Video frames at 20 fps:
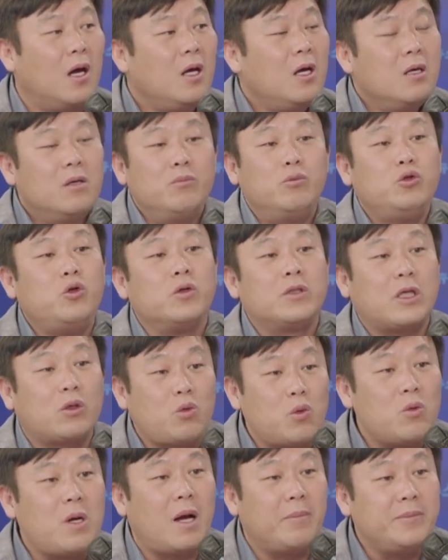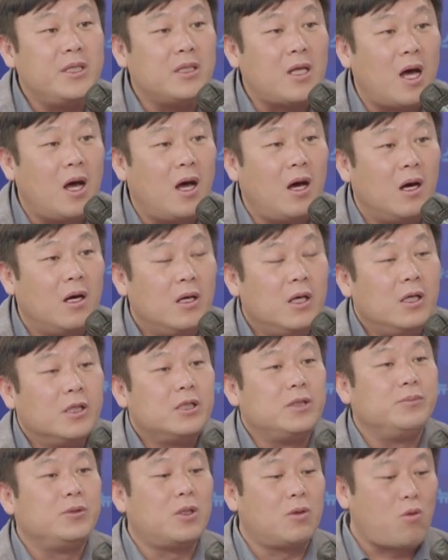음. 무정차 통과합니다. 어.
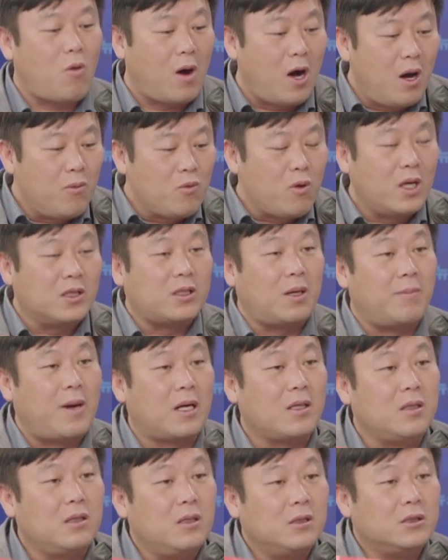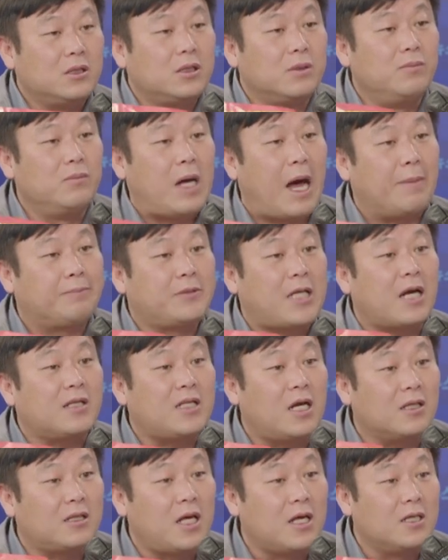심지어 광화문광장 막 지금 압착
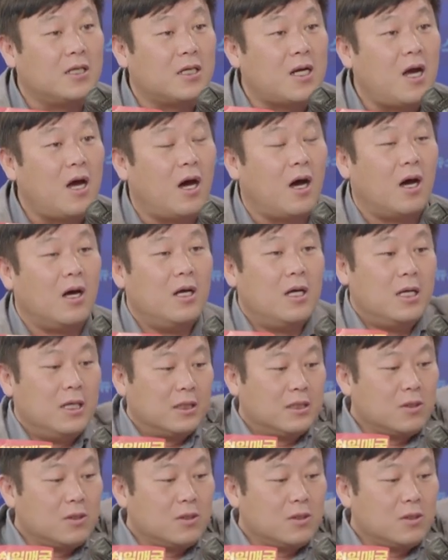상태니까 네.